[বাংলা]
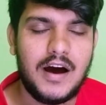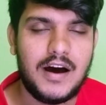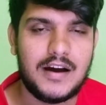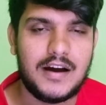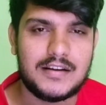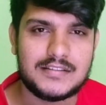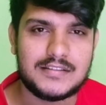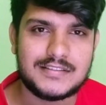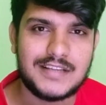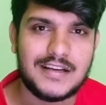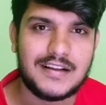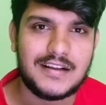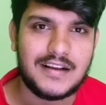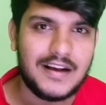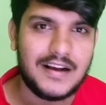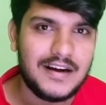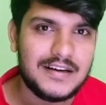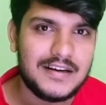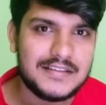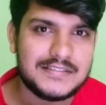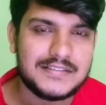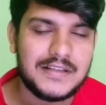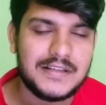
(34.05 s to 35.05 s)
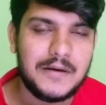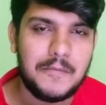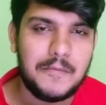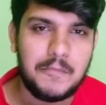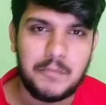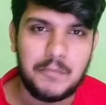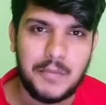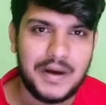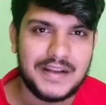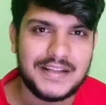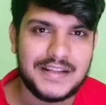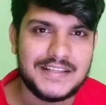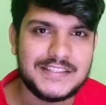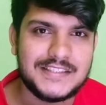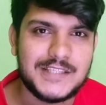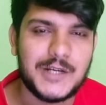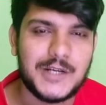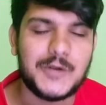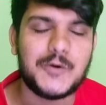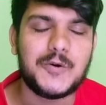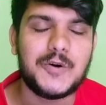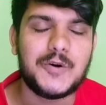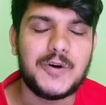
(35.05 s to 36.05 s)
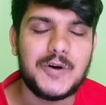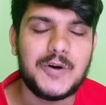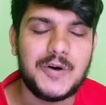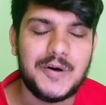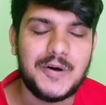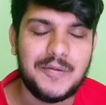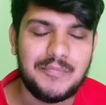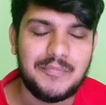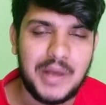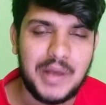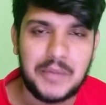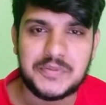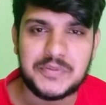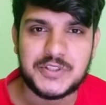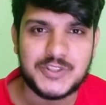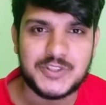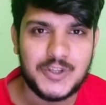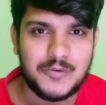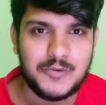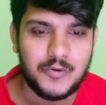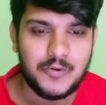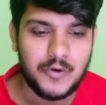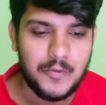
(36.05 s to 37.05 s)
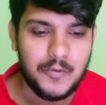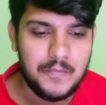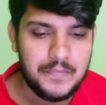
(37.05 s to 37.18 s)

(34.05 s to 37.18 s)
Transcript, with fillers: আর যার কাজ মানেই যেন ব্যবসা সফল